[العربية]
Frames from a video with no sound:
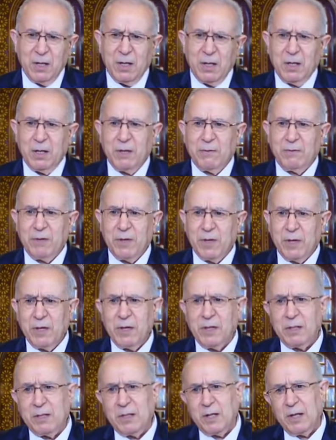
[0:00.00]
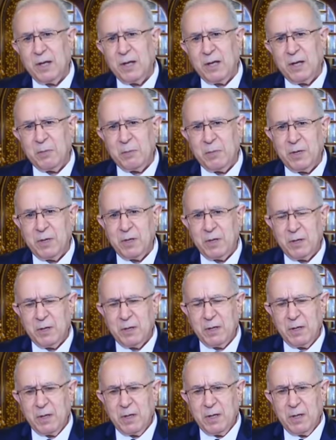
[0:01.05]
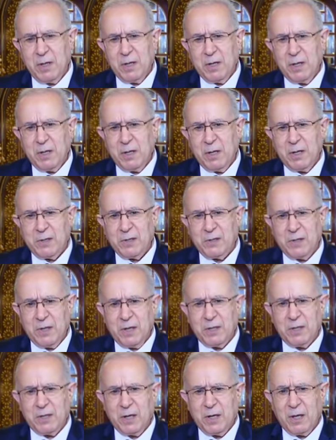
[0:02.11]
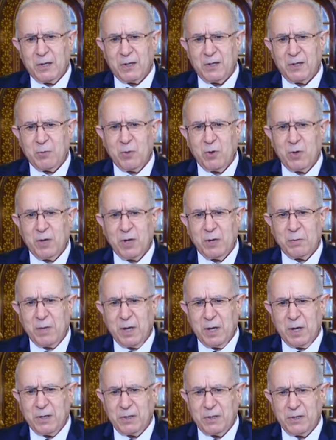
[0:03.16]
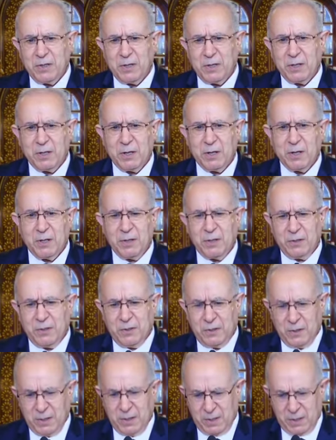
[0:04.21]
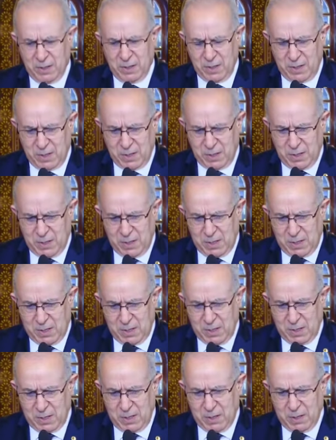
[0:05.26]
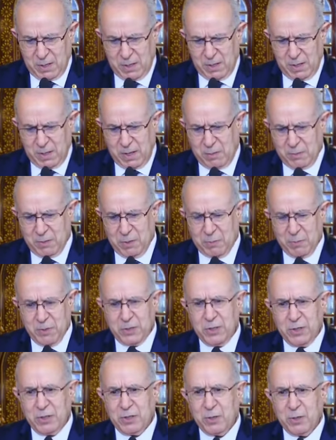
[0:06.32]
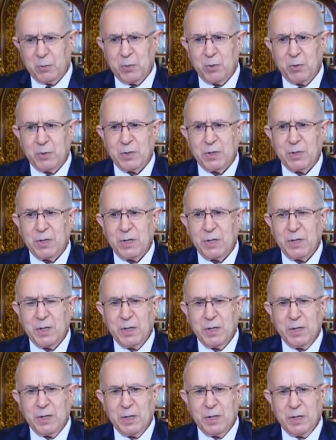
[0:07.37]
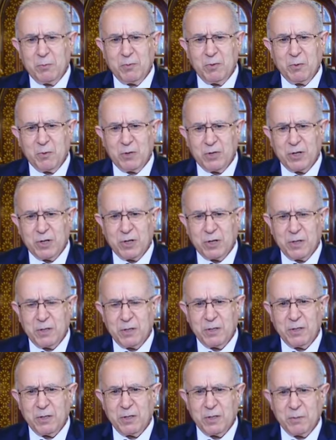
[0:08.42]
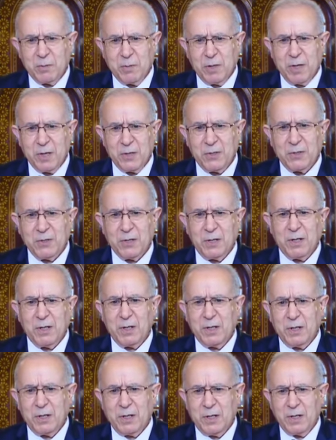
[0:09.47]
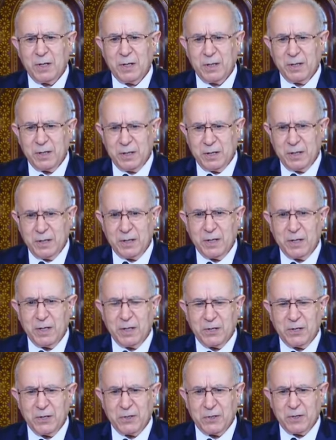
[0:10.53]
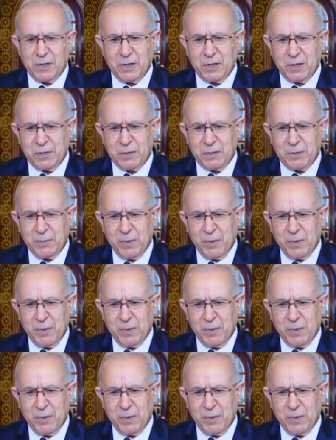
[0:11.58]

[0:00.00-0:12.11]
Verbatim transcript: آه، في غاية الأهمية آه، سأتقاسمها مع سيادة الرئيس آه، عبد المجيد تبون بمجرد ما أصل إلى إلى الجزائر